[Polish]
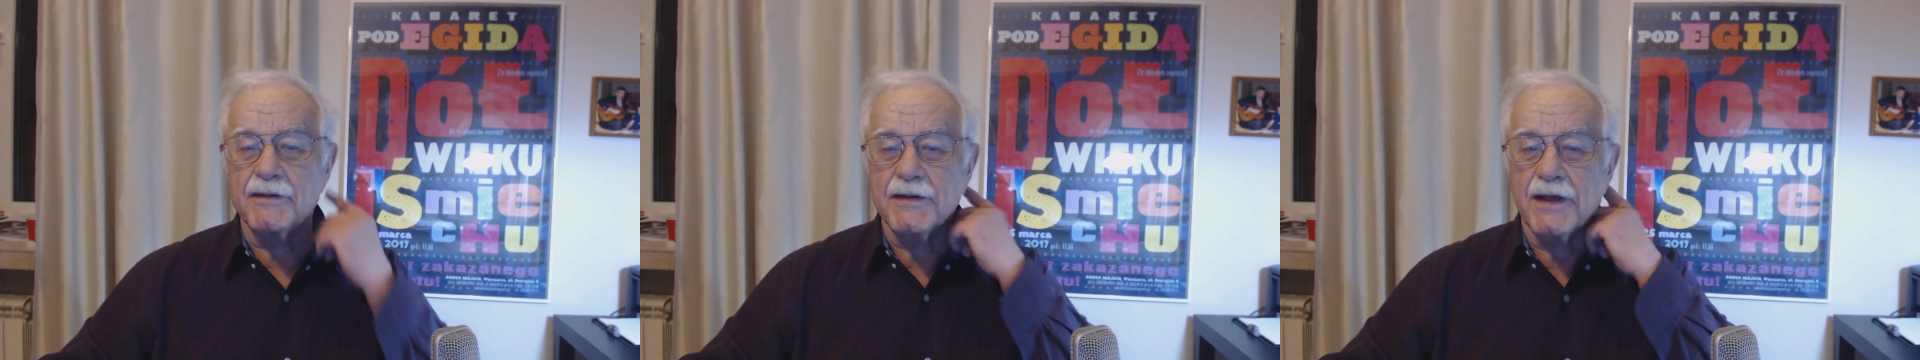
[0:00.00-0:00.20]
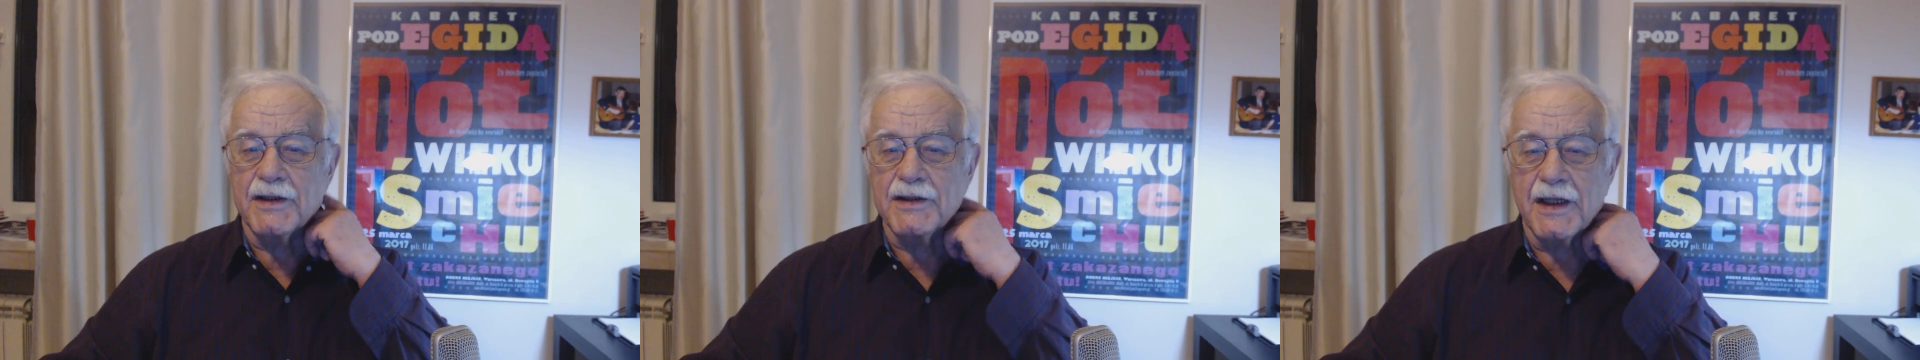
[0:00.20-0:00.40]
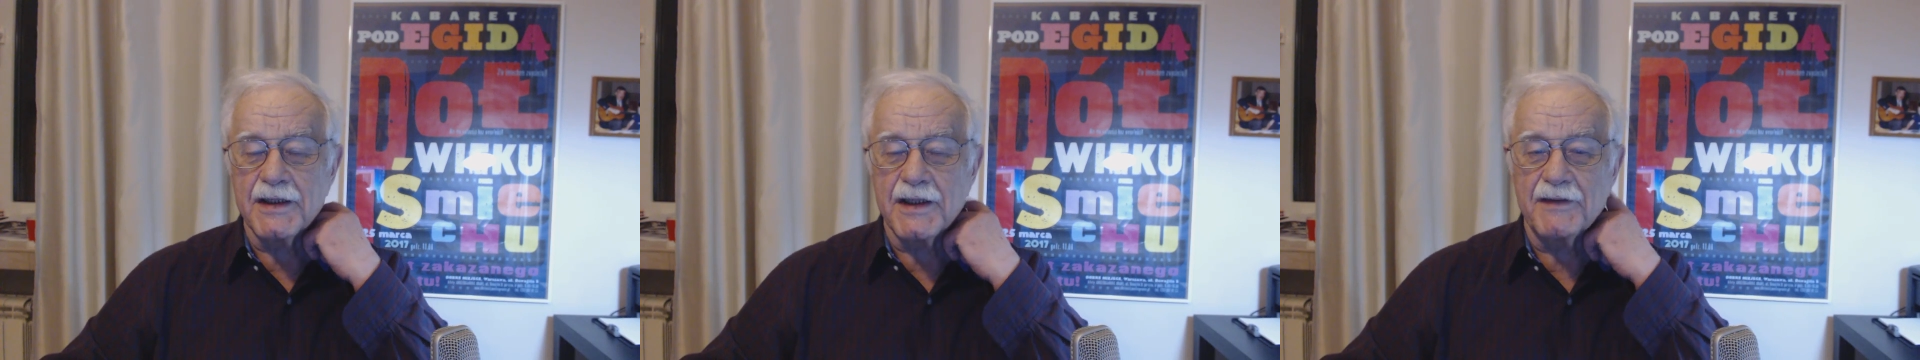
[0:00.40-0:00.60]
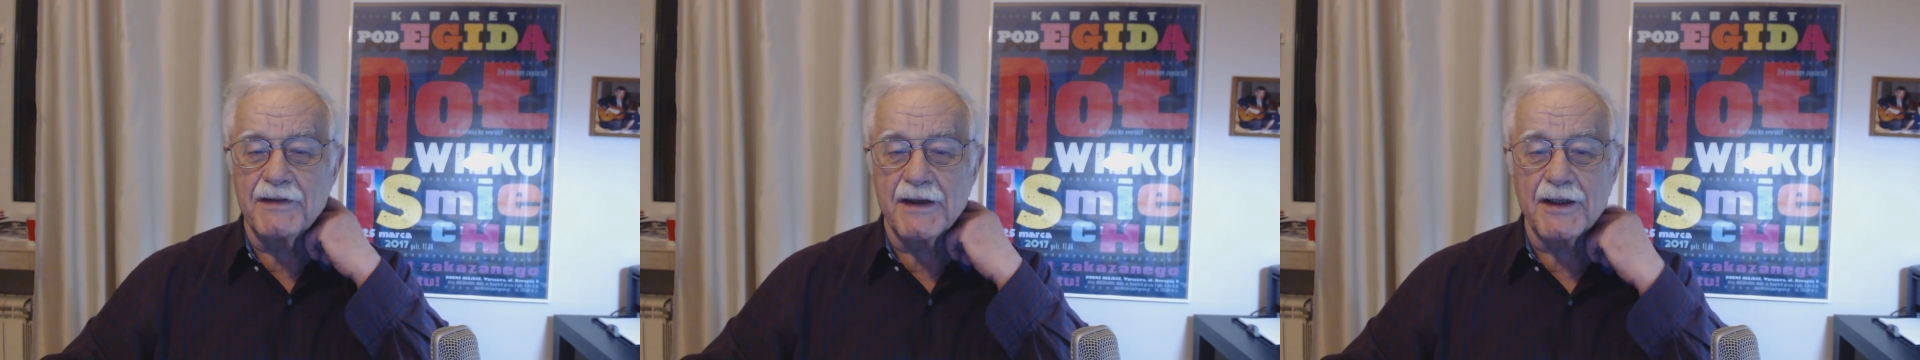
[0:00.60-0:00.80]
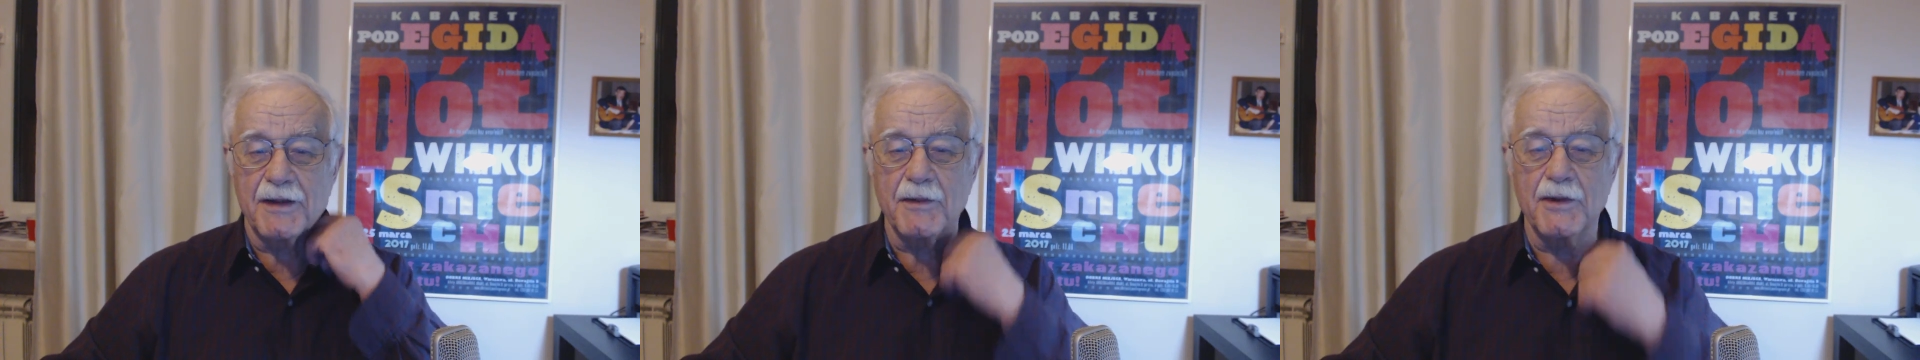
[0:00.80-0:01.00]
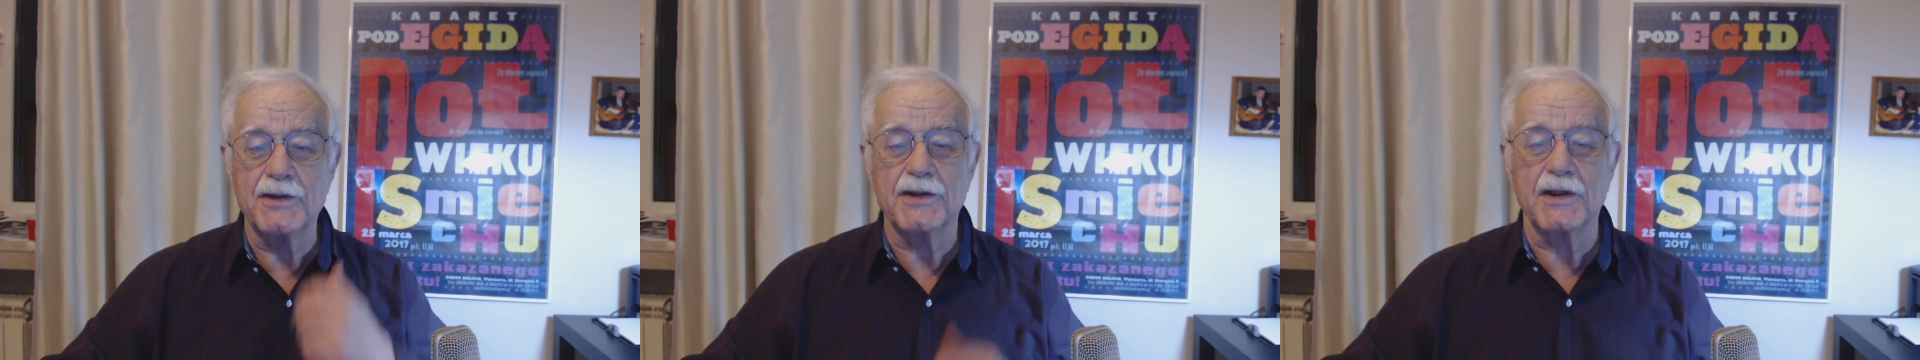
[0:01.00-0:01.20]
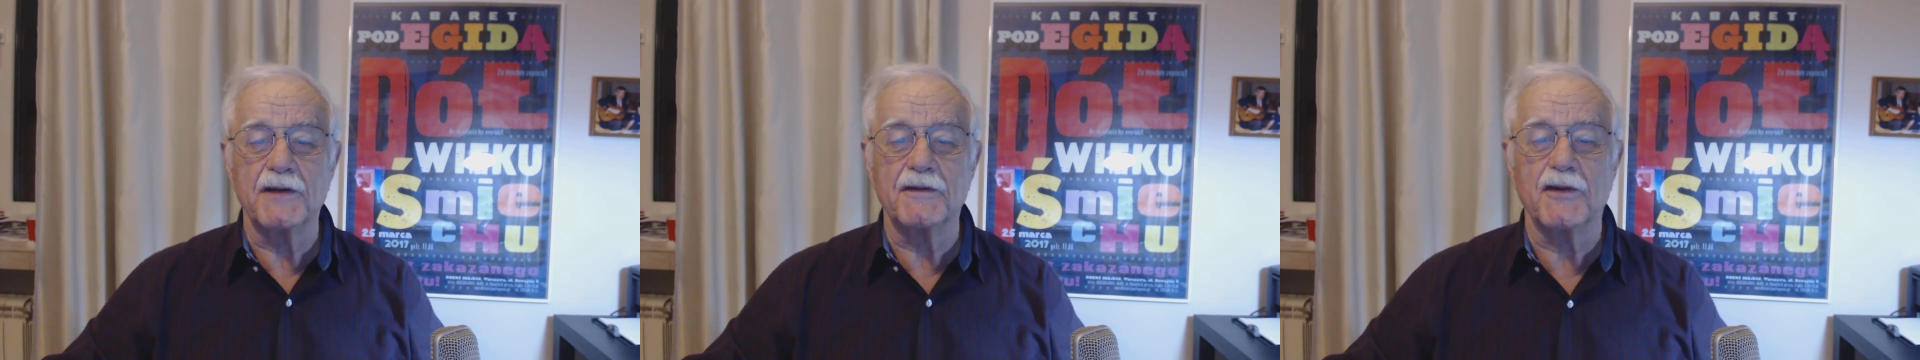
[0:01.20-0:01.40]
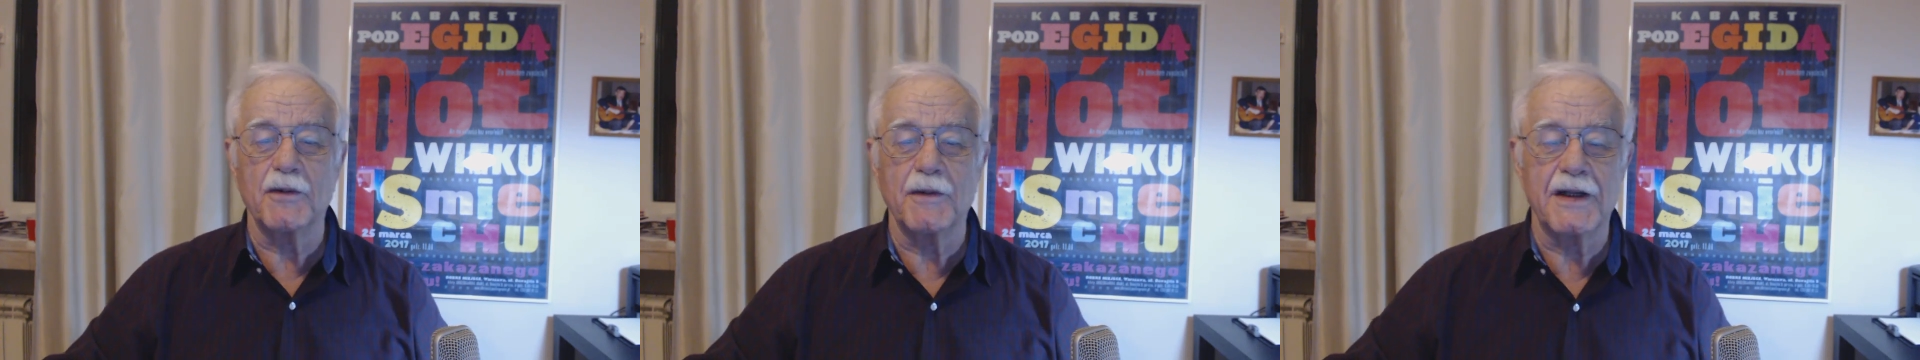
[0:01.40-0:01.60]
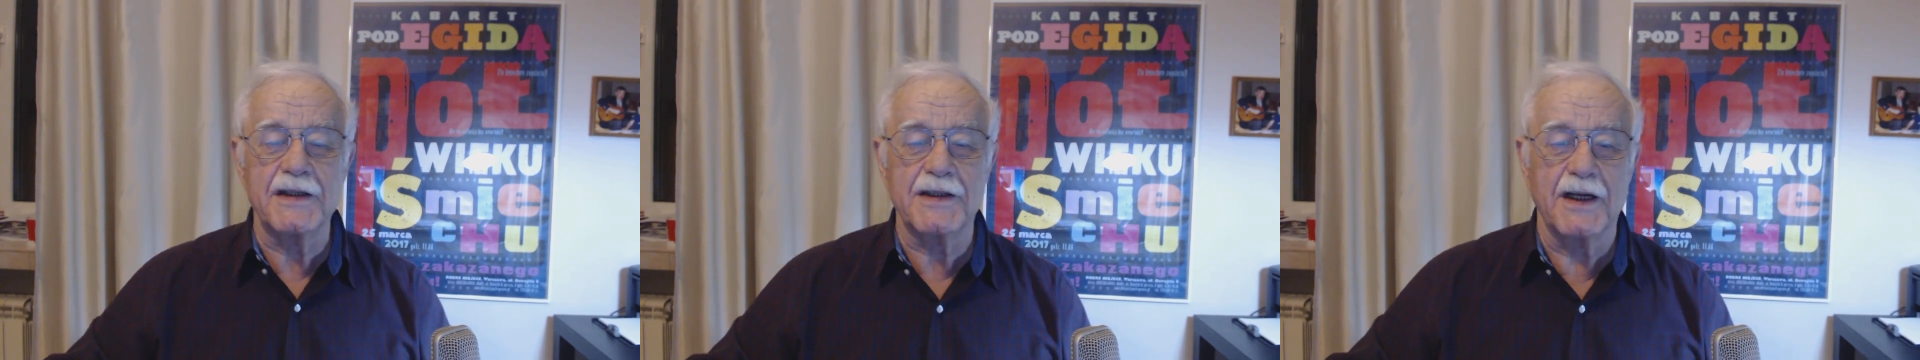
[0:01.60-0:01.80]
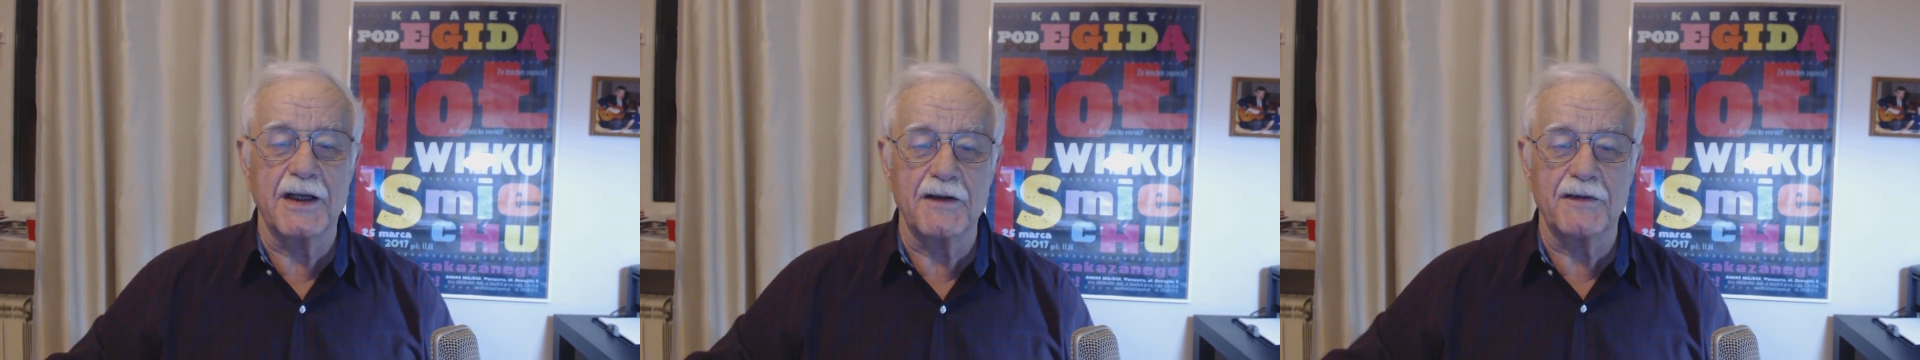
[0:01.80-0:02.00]
tutaj żadnych wiadomości,
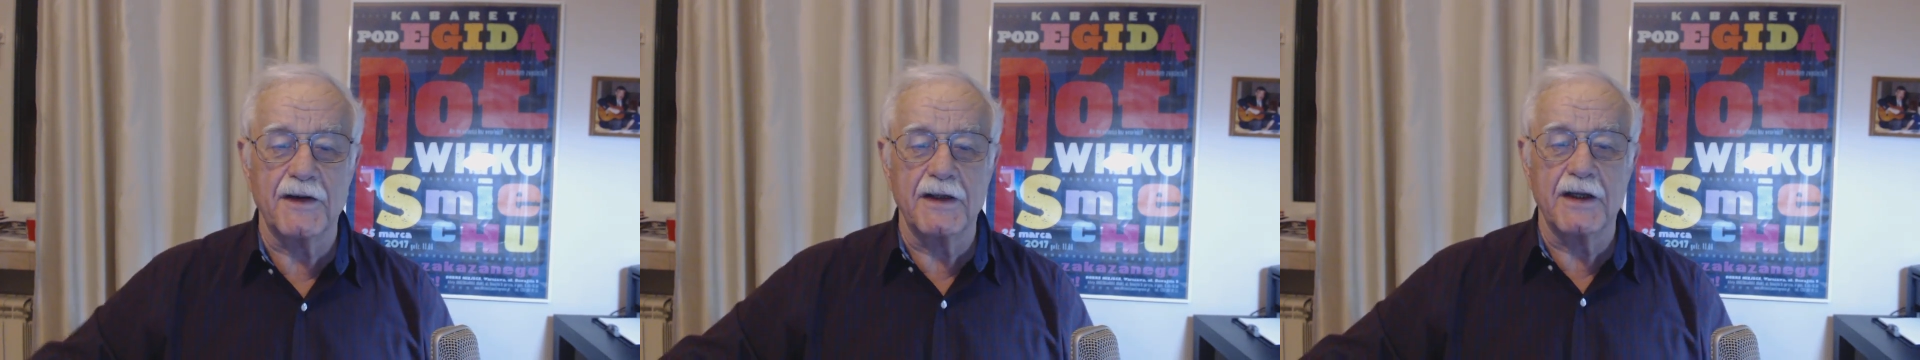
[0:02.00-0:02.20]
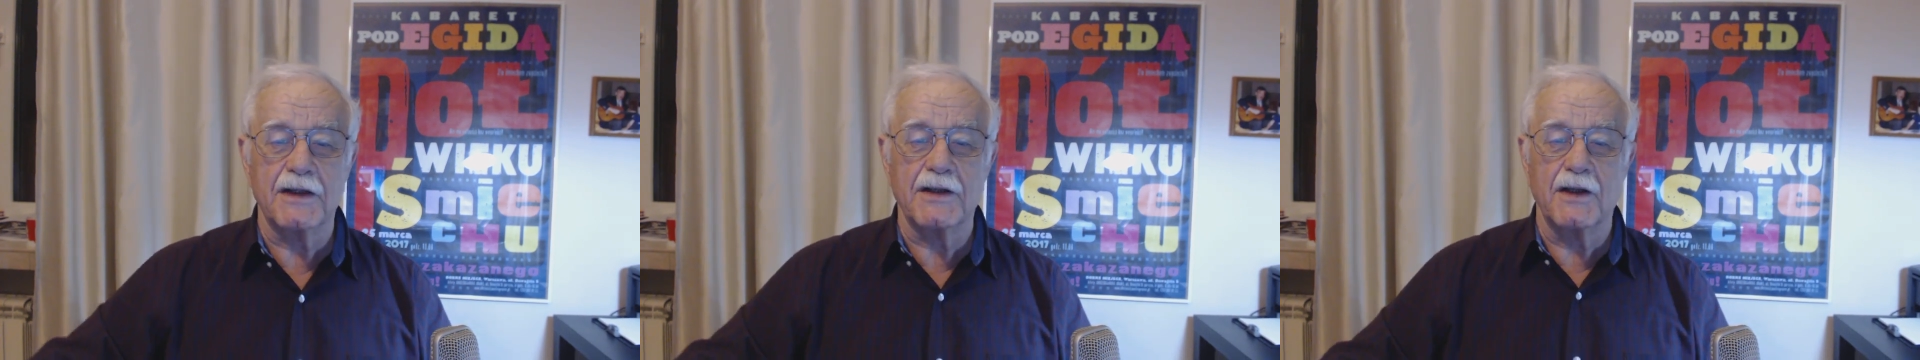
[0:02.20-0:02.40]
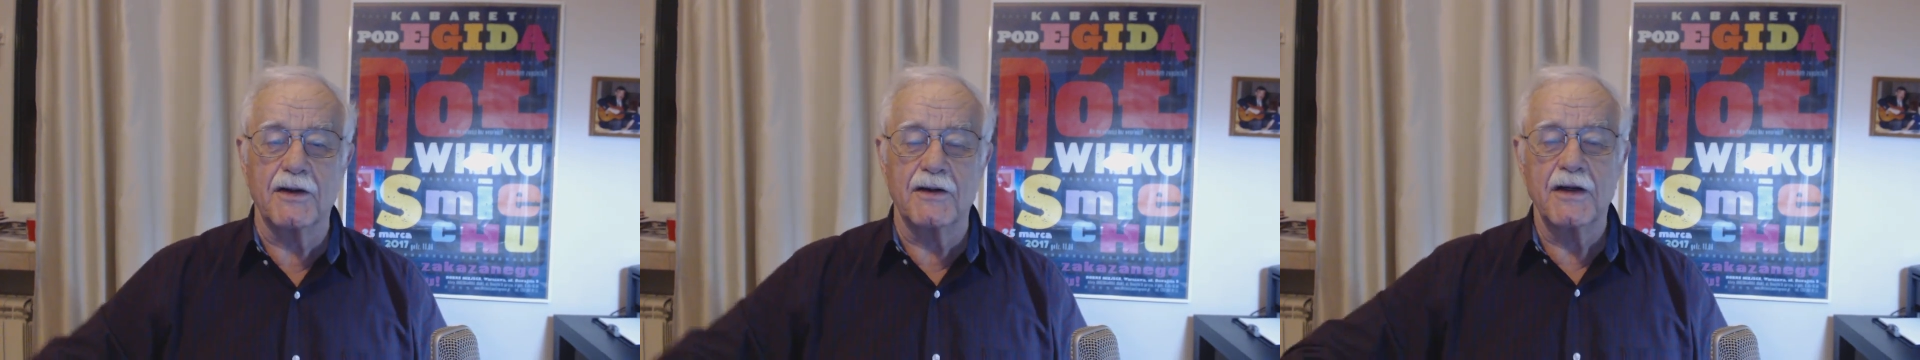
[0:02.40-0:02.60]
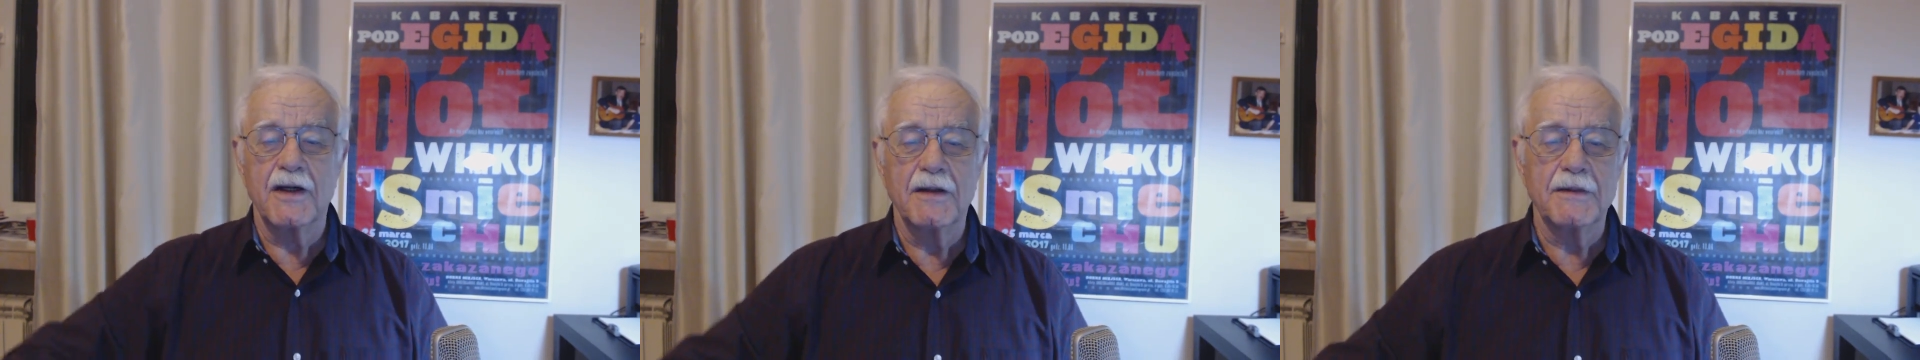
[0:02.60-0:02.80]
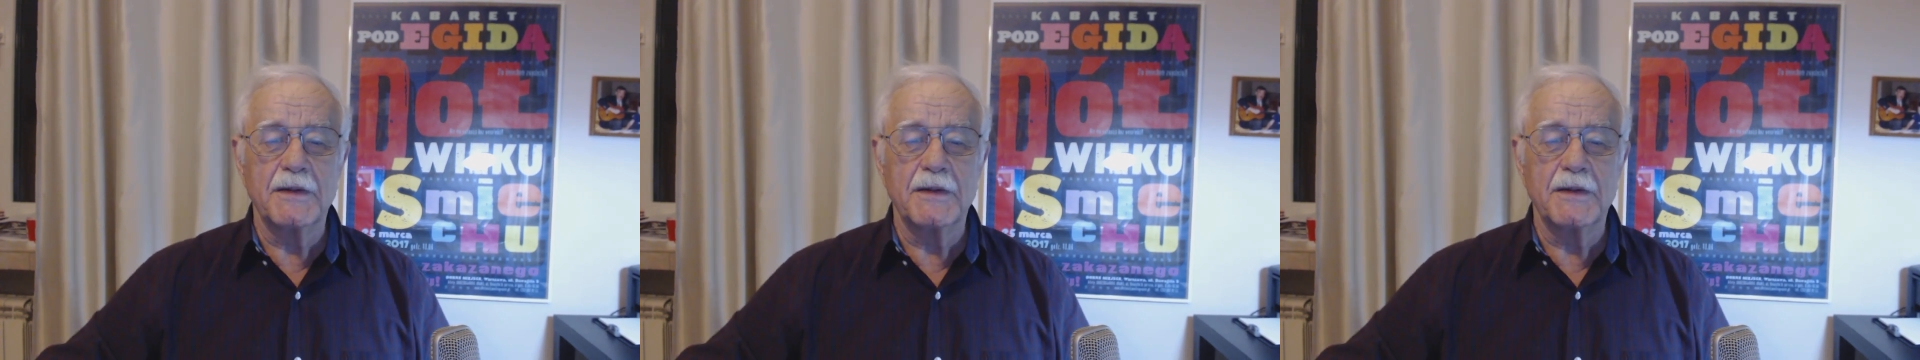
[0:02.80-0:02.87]
informacji ani felietonu.